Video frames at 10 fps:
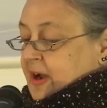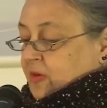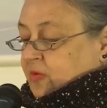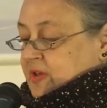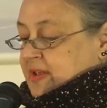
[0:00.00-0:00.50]

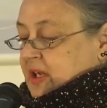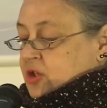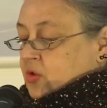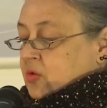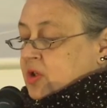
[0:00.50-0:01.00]
criado em
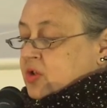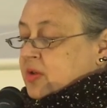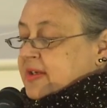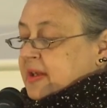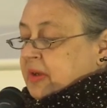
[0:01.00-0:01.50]

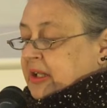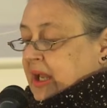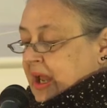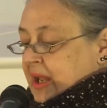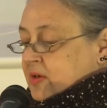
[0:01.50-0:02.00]
2015,
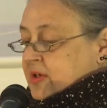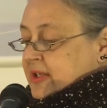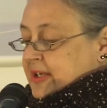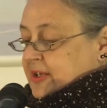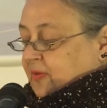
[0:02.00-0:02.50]
que tem por
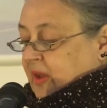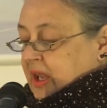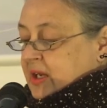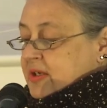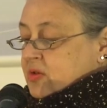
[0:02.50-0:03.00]
objetivo
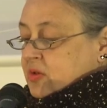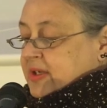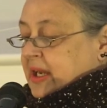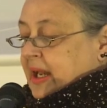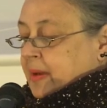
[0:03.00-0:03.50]

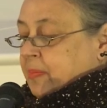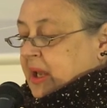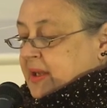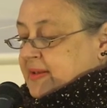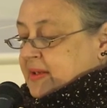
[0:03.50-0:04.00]
estimular e
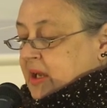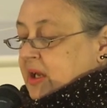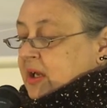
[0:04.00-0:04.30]
valorizar a